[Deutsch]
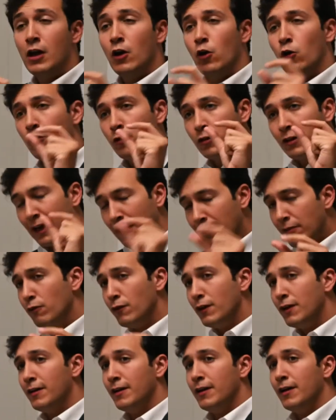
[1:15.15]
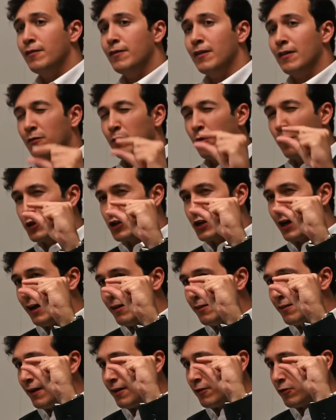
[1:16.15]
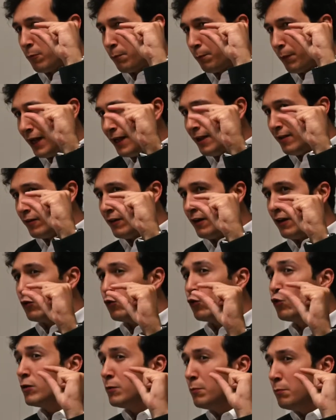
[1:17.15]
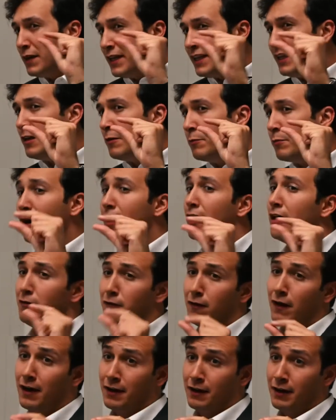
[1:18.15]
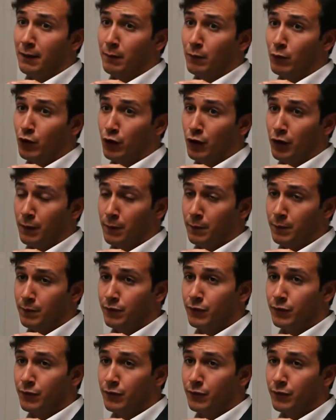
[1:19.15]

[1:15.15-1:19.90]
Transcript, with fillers: Mhm. Und ganz wichtig ist, dass Sie mir Bescheid sagen, sobald Sie den Ton minimal wahrnehmen können.